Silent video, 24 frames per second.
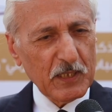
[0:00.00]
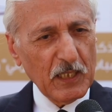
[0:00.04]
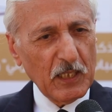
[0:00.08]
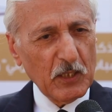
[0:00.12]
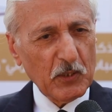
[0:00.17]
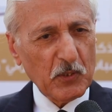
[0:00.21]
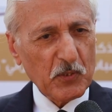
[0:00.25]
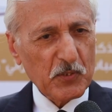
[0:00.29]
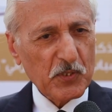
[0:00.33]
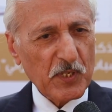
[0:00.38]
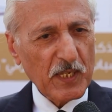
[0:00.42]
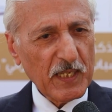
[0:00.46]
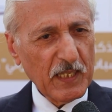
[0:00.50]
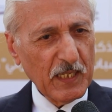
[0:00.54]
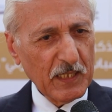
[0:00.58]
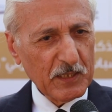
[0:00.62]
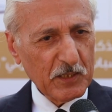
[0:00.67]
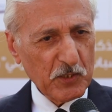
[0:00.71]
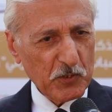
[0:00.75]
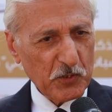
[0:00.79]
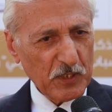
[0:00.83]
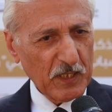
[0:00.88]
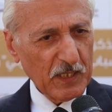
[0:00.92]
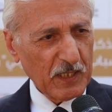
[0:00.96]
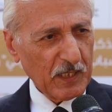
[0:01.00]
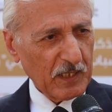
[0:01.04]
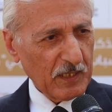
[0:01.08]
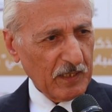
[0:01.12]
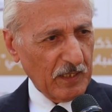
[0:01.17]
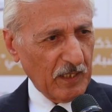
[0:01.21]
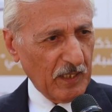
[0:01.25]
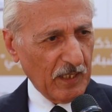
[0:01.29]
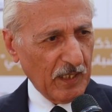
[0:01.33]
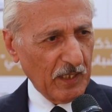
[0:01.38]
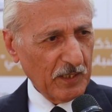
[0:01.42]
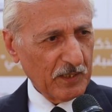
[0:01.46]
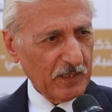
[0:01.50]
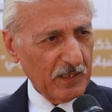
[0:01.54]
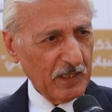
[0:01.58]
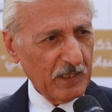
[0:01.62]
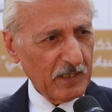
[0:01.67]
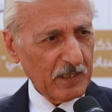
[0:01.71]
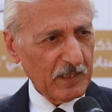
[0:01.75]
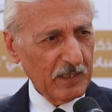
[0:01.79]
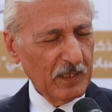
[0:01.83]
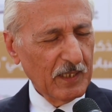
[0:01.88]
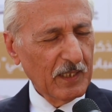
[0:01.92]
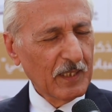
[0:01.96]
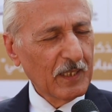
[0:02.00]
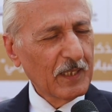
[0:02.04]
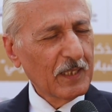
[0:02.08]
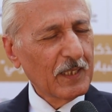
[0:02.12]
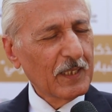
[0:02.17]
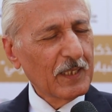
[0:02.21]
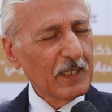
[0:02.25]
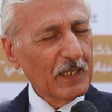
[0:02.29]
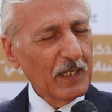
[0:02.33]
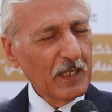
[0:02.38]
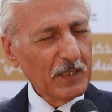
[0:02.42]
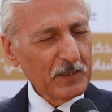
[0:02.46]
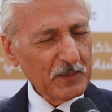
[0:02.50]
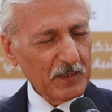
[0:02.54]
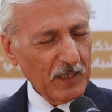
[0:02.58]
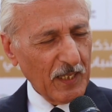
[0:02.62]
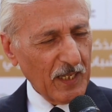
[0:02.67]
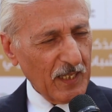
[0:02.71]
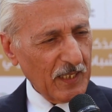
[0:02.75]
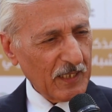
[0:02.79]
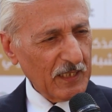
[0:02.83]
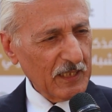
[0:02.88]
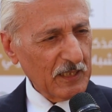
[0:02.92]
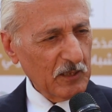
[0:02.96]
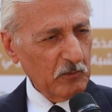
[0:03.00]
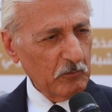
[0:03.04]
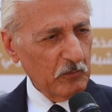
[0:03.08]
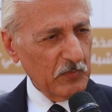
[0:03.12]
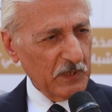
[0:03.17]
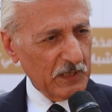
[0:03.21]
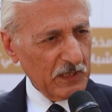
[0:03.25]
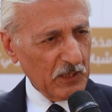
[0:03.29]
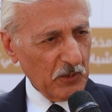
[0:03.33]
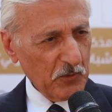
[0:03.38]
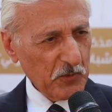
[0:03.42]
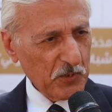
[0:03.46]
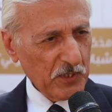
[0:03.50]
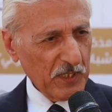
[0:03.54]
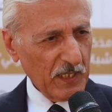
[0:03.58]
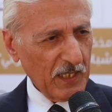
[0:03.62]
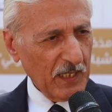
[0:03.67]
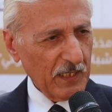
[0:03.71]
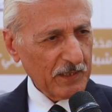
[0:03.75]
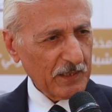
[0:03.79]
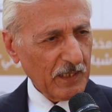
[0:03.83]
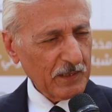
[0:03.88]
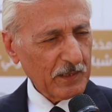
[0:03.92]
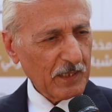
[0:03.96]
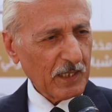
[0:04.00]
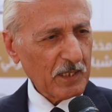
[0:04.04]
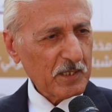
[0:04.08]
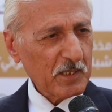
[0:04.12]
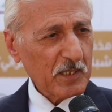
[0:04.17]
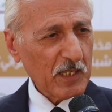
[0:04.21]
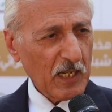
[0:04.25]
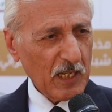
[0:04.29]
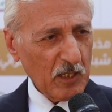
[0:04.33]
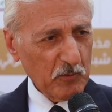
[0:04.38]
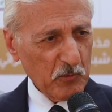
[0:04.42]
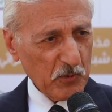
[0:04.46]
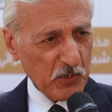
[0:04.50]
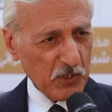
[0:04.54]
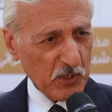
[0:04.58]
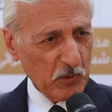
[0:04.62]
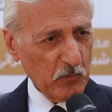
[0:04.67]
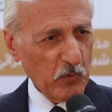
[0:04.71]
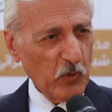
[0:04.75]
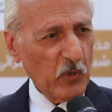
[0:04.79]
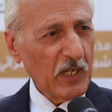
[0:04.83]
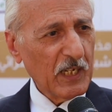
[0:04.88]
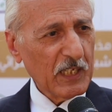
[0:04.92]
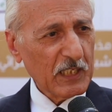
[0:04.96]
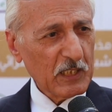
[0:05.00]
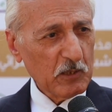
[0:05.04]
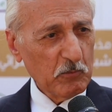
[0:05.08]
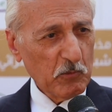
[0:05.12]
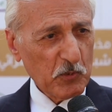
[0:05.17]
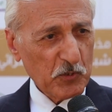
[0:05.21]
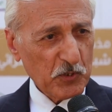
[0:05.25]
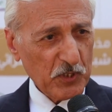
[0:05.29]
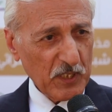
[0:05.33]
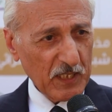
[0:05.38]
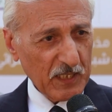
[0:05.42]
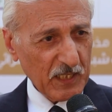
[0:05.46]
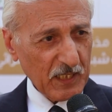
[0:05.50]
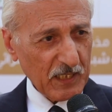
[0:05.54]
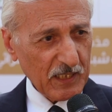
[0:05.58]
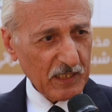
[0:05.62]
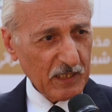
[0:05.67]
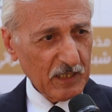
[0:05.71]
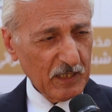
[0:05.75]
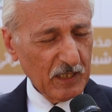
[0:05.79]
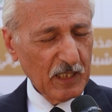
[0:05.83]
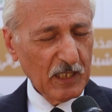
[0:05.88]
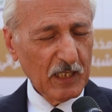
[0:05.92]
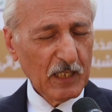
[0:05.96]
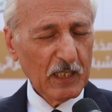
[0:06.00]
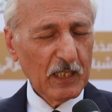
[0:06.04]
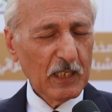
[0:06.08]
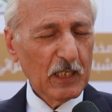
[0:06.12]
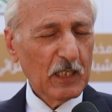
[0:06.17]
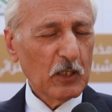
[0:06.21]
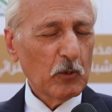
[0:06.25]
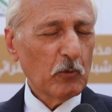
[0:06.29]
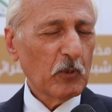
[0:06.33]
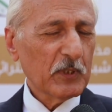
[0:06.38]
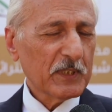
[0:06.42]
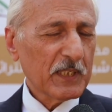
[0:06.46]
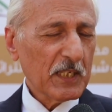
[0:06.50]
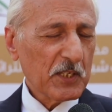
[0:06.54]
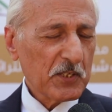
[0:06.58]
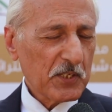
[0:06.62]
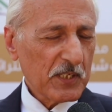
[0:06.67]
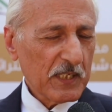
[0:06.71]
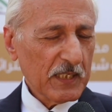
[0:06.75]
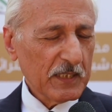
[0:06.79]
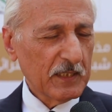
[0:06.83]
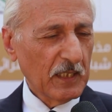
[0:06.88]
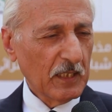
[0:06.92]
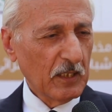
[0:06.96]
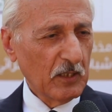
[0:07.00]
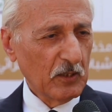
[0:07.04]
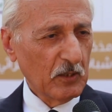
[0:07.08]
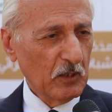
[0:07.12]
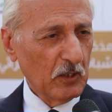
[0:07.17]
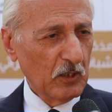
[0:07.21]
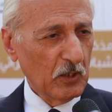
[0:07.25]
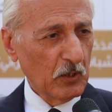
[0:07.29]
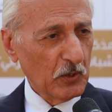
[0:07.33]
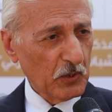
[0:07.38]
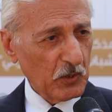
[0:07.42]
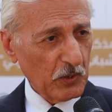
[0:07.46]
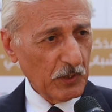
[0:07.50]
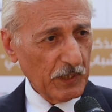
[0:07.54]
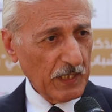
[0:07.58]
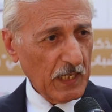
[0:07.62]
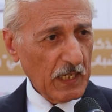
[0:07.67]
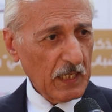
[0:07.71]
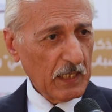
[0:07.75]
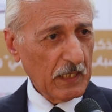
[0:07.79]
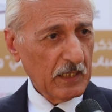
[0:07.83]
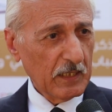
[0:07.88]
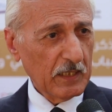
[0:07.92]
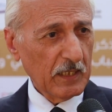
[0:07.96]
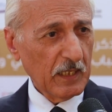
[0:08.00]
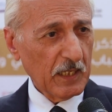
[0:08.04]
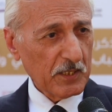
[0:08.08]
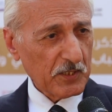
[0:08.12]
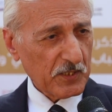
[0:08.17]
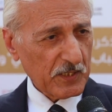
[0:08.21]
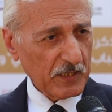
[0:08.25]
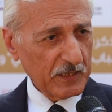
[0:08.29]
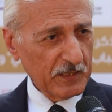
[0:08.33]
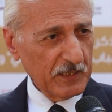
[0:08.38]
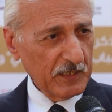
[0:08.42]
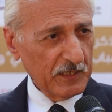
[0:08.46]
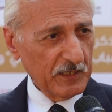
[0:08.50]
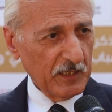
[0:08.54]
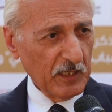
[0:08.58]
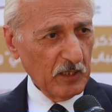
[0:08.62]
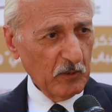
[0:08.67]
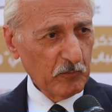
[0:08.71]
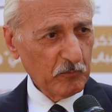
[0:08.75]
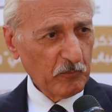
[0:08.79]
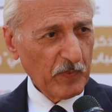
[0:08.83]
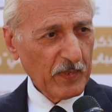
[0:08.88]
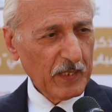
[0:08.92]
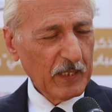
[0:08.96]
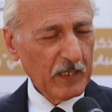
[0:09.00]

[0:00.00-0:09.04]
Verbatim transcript: تحرص هيئة الشارقة للآثار انطلاقا من توجيهات حضرة صاحب السمو حاكم الشارقة وتجسيدا لرؤياه السديدة